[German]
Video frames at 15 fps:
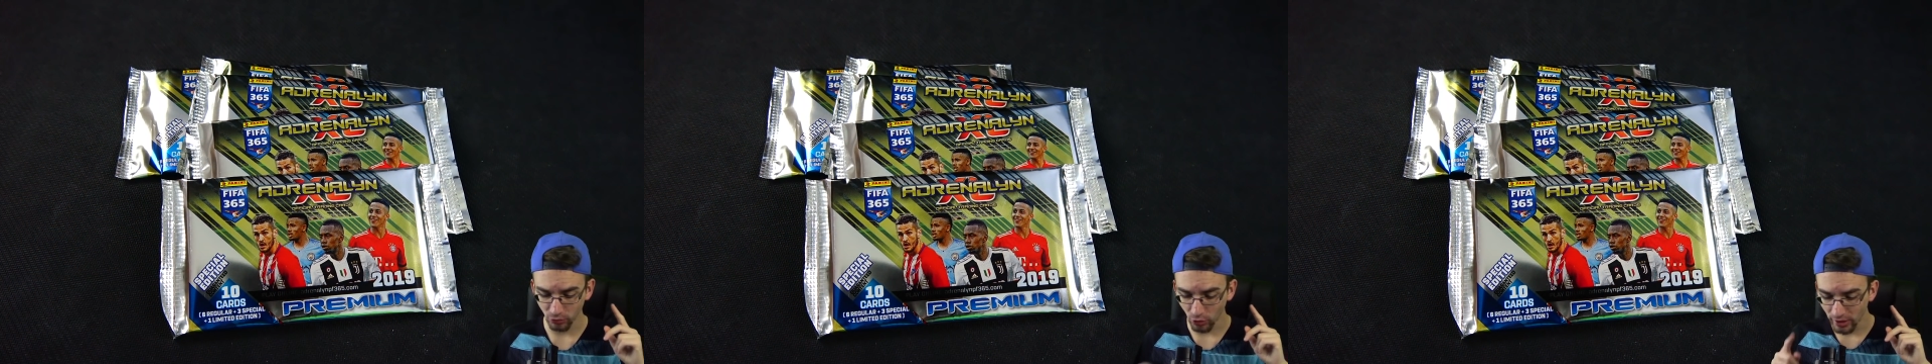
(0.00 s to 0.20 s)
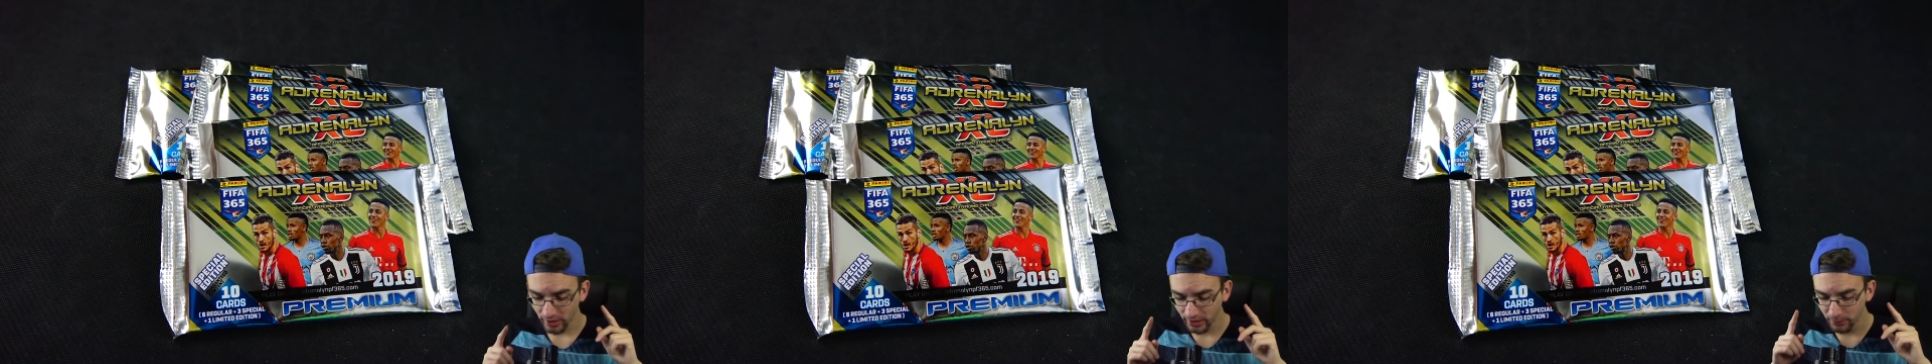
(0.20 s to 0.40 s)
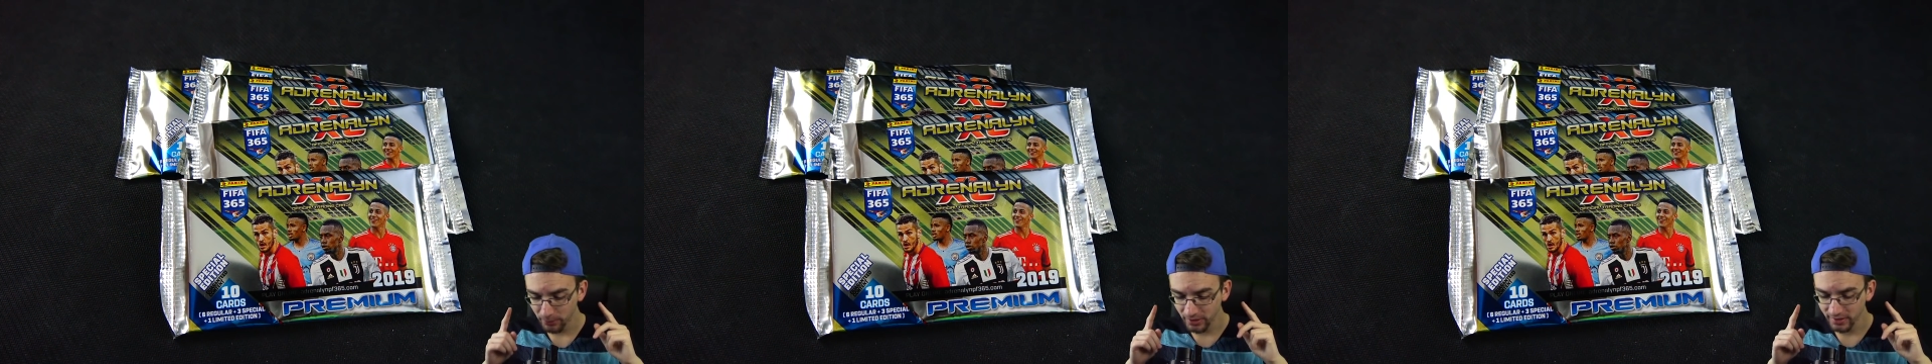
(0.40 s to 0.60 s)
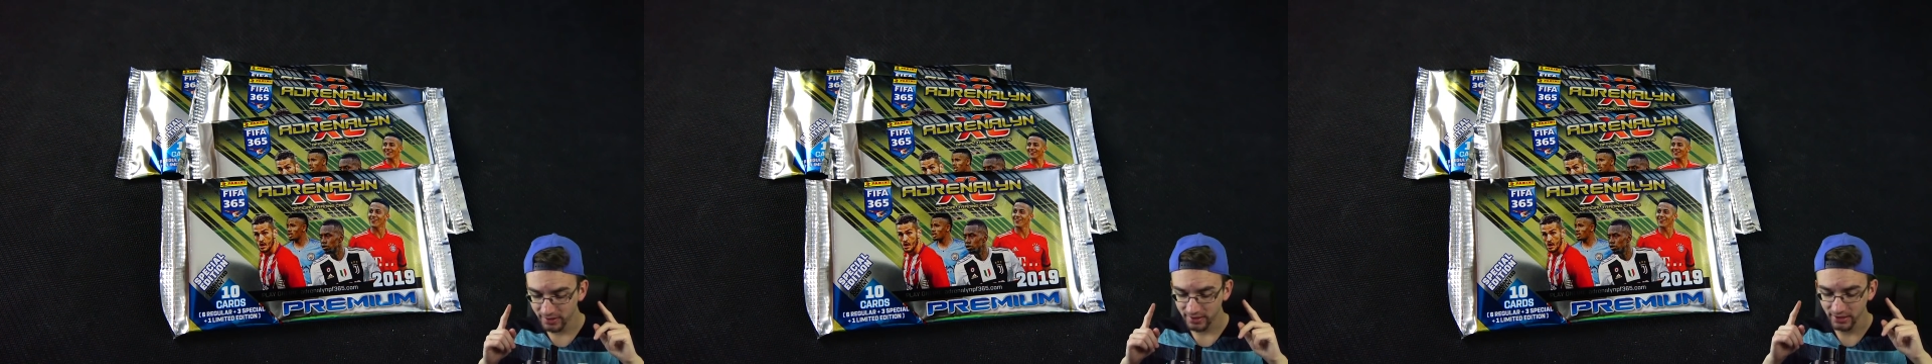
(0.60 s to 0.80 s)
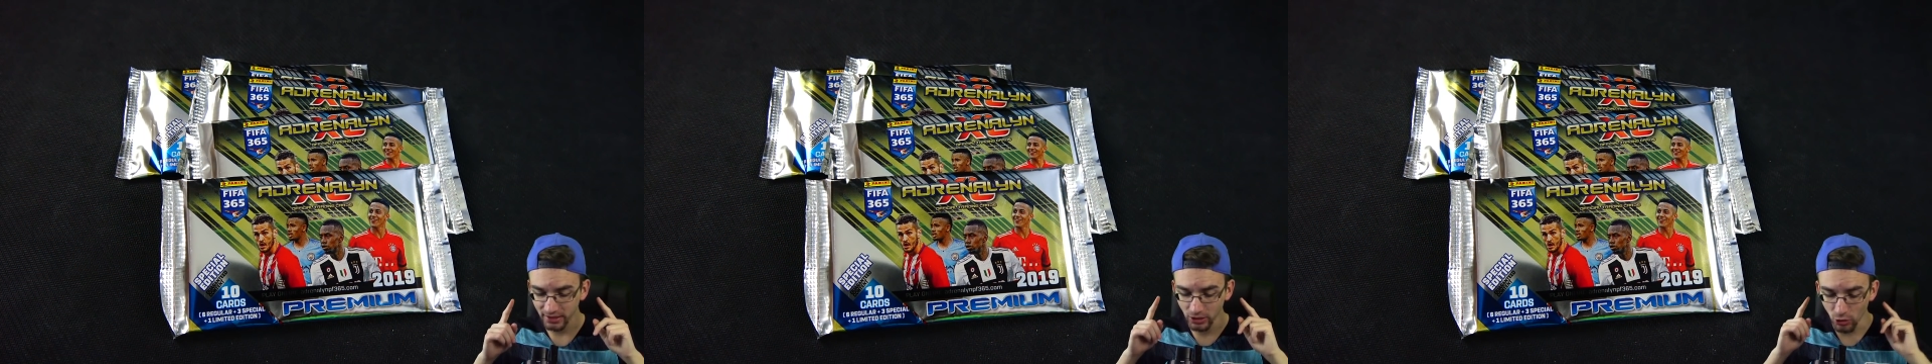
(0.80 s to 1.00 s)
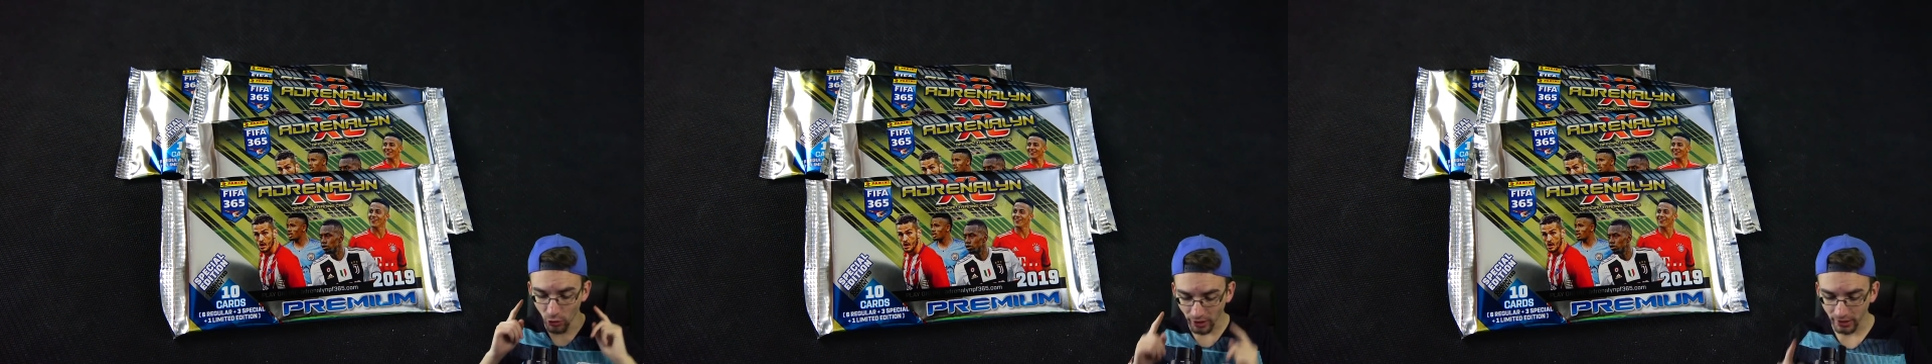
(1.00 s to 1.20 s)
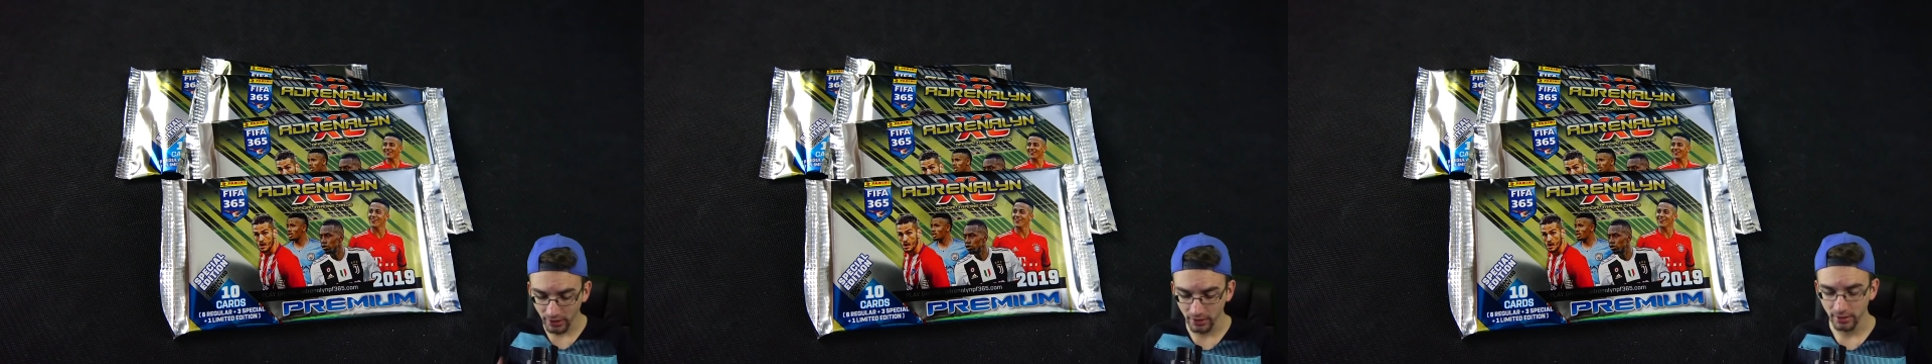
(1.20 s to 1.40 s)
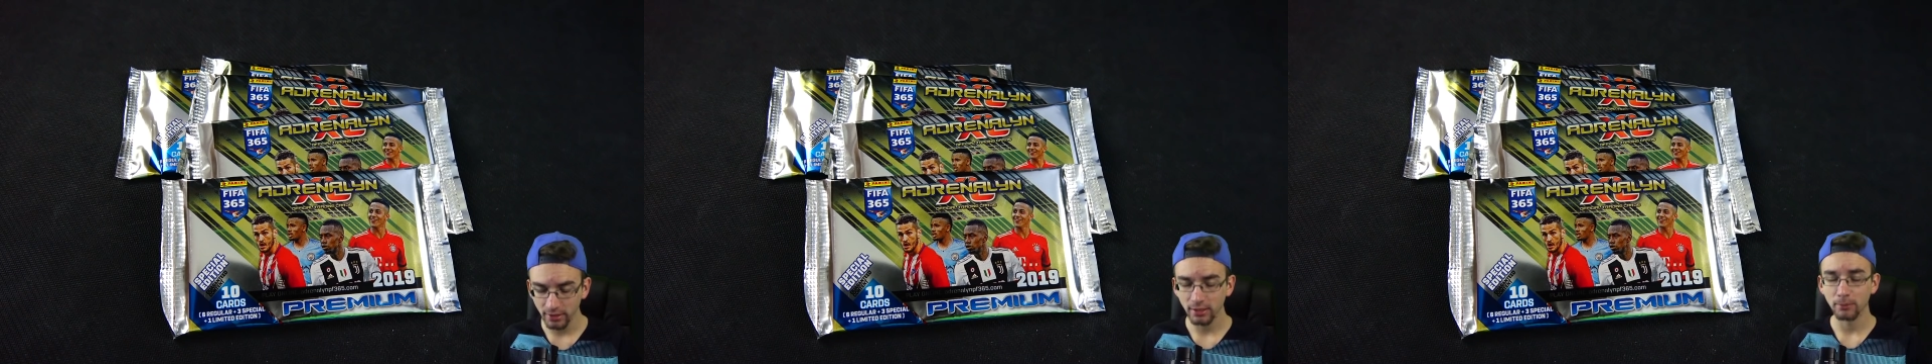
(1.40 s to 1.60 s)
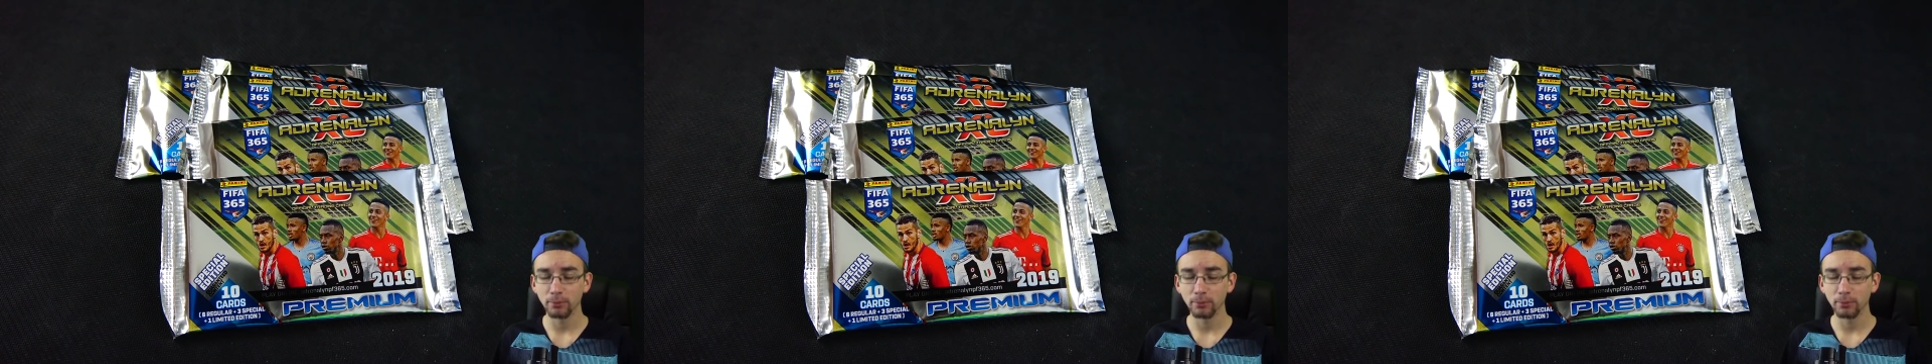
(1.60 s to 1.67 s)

heute gibt es die neue